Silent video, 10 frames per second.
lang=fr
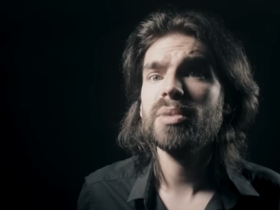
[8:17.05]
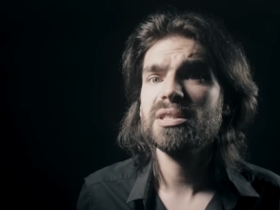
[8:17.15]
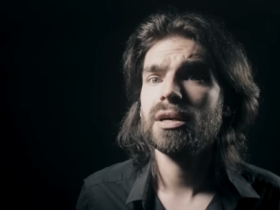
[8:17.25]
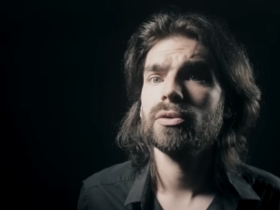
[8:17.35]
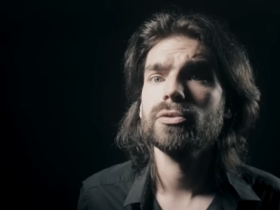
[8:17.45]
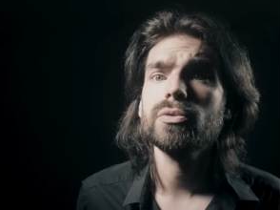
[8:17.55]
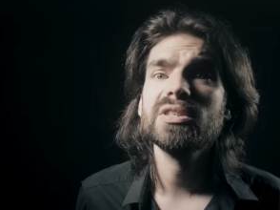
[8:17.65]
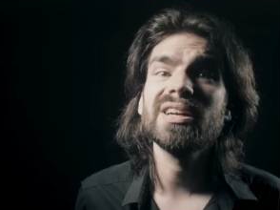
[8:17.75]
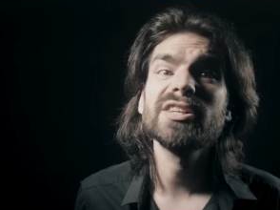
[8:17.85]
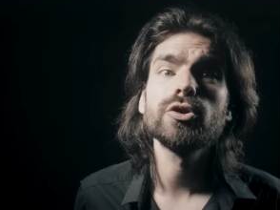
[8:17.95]
B-52
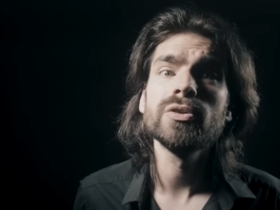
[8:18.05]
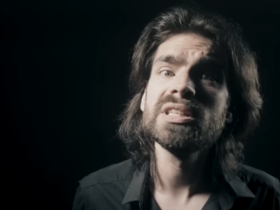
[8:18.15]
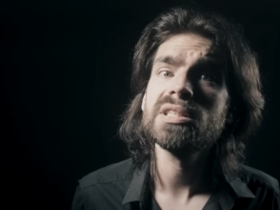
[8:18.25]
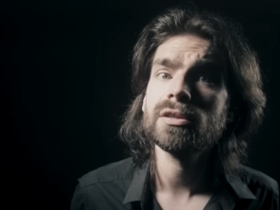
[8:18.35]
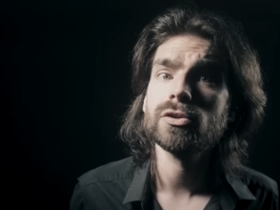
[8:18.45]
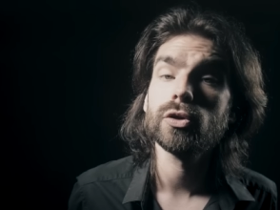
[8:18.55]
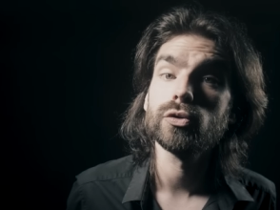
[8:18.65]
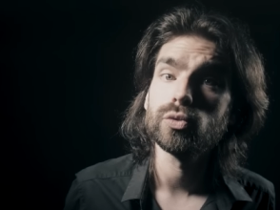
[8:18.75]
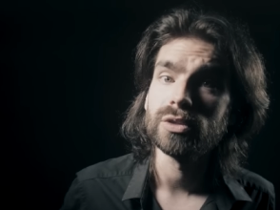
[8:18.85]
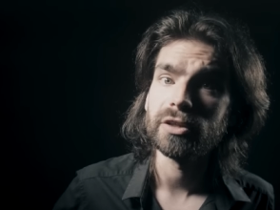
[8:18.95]
s'allège de 17
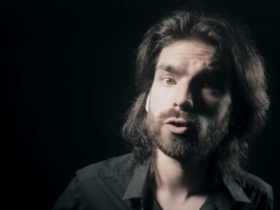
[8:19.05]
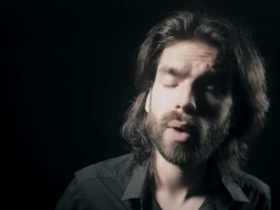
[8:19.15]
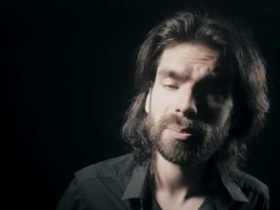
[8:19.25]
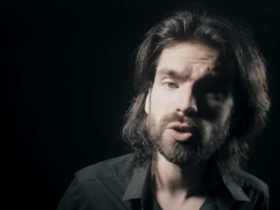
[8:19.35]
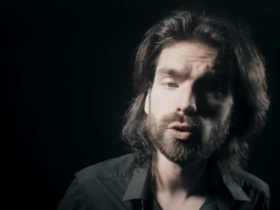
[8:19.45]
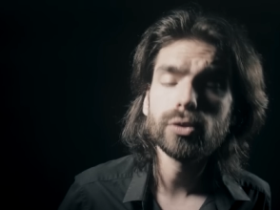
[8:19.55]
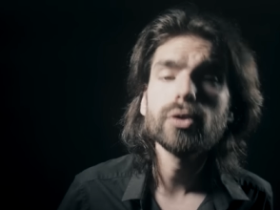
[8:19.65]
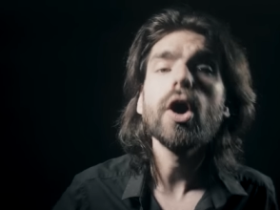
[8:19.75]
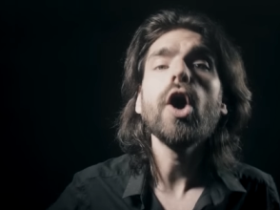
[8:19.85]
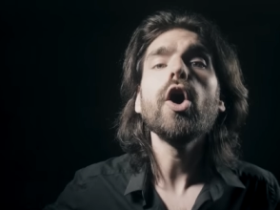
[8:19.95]
tonnes toutes les 3
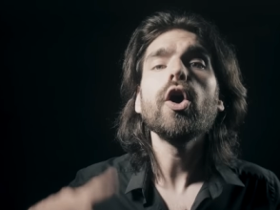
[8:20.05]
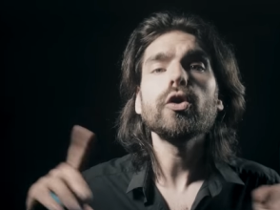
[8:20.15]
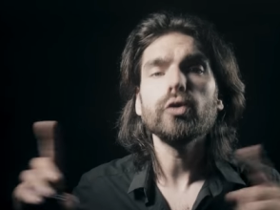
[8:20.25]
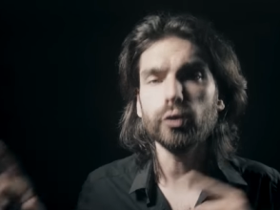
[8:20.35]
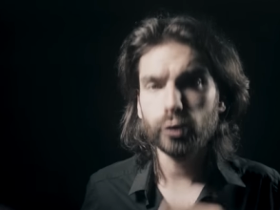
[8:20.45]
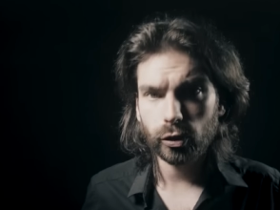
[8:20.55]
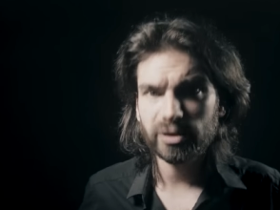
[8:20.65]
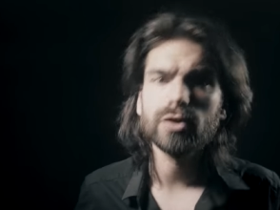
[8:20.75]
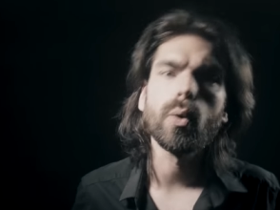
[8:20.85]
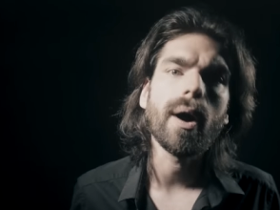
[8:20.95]
minutes du
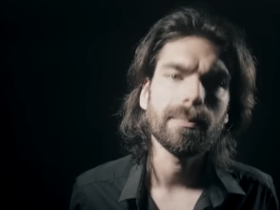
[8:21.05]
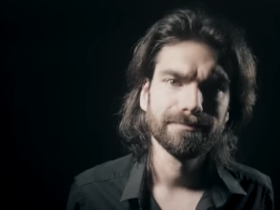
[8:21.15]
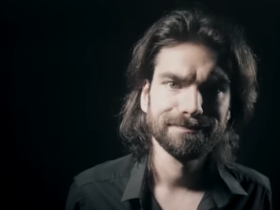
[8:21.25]
côté droit.